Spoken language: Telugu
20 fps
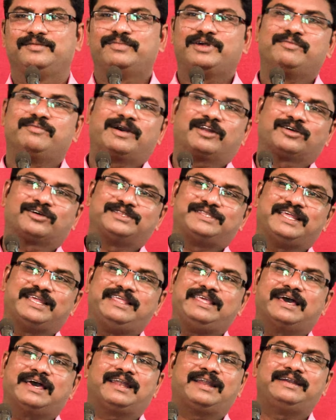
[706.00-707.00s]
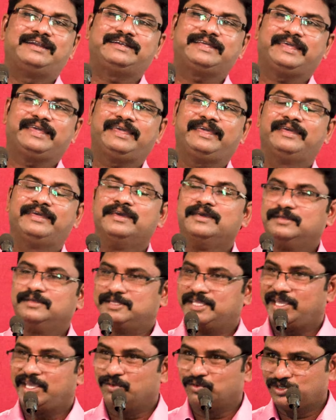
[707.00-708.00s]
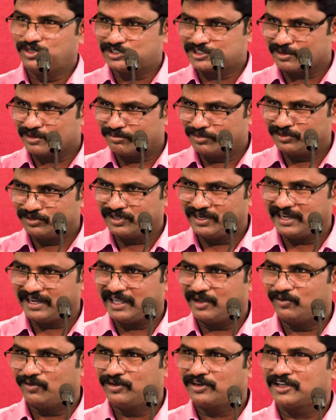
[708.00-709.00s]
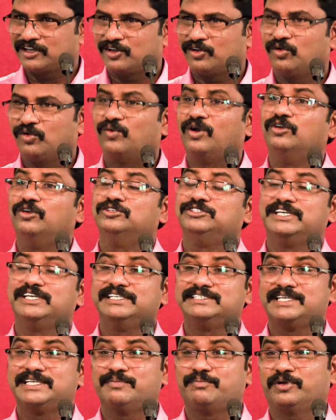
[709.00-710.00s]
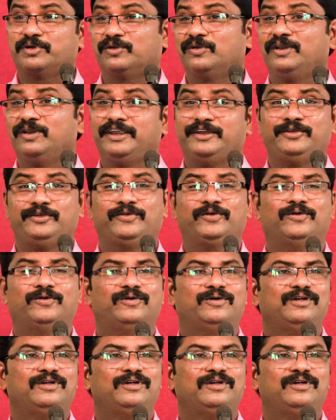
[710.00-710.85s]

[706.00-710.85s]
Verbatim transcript: మరి మనకు తెలియాలంటే దేవుని సంబంధులు ఎలా ఉంటారో వాళ్ళు చేసే పనులేంటో